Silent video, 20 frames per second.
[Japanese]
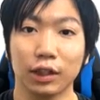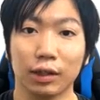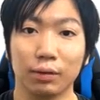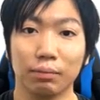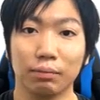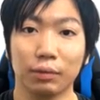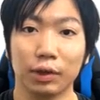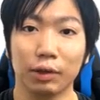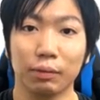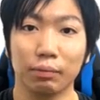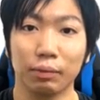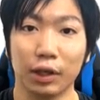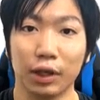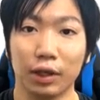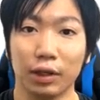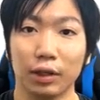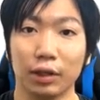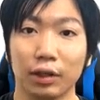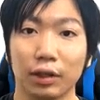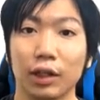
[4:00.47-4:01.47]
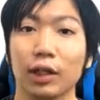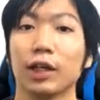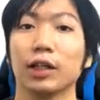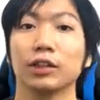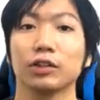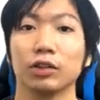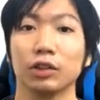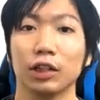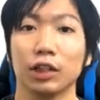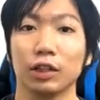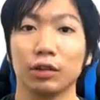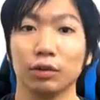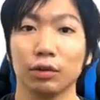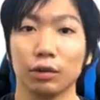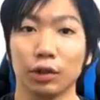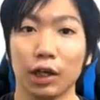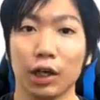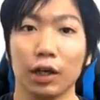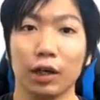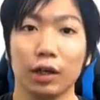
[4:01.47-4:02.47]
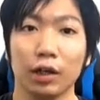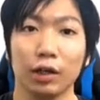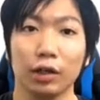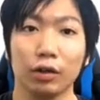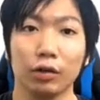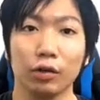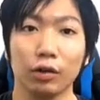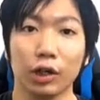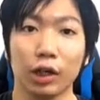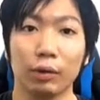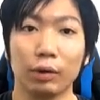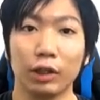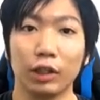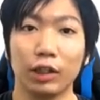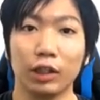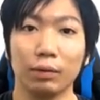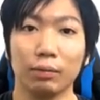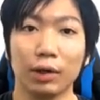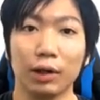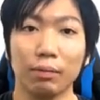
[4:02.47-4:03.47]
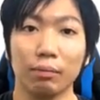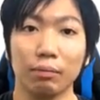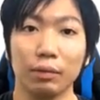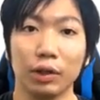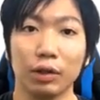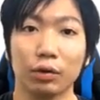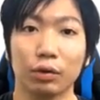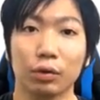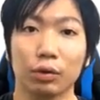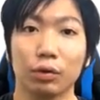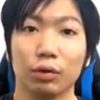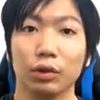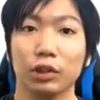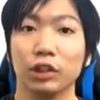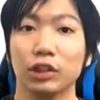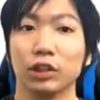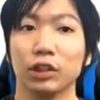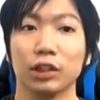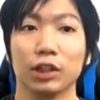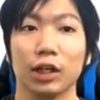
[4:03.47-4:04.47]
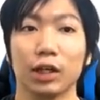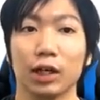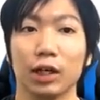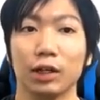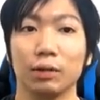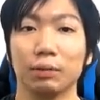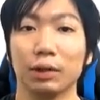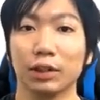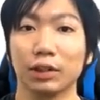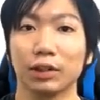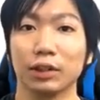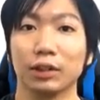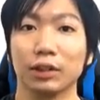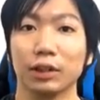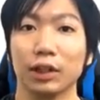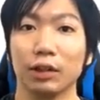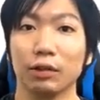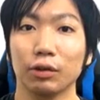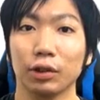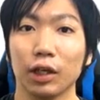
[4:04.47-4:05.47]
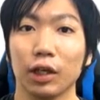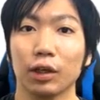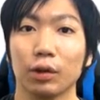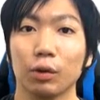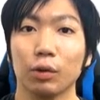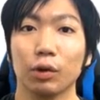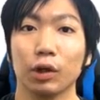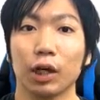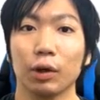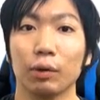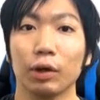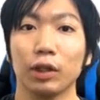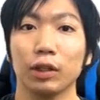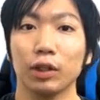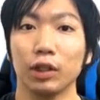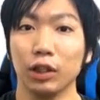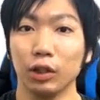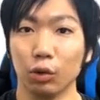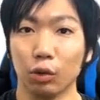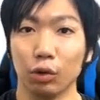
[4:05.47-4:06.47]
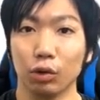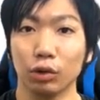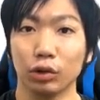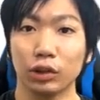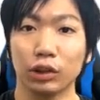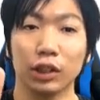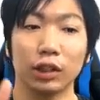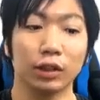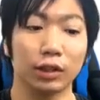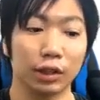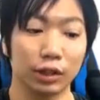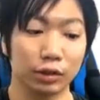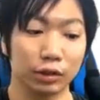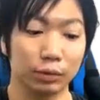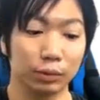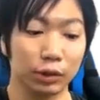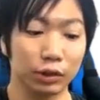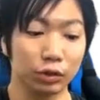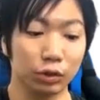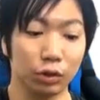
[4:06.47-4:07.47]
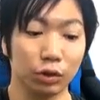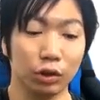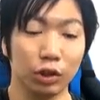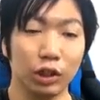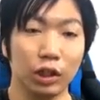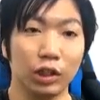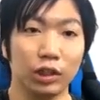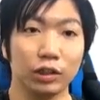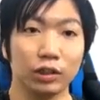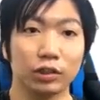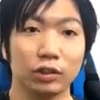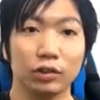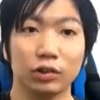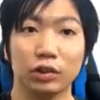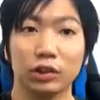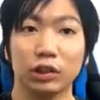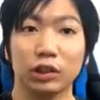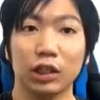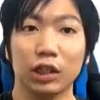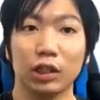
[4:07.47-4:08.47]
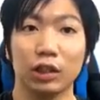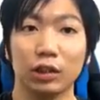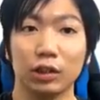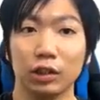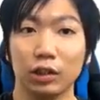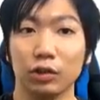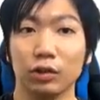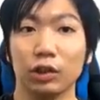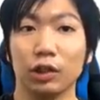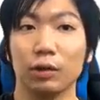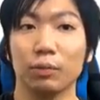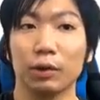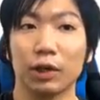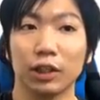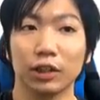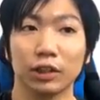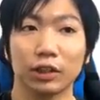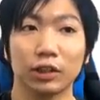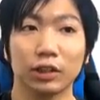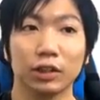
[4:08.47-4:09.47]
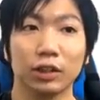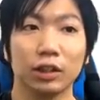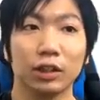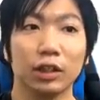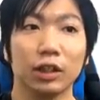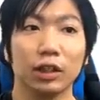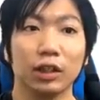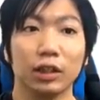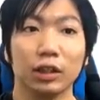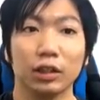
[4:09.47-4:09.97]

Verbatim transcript: 3番目で数えていくので、今回は2番目のところにスイカがあります。なので、今回は2を選択しましょう。数字で2を入れます。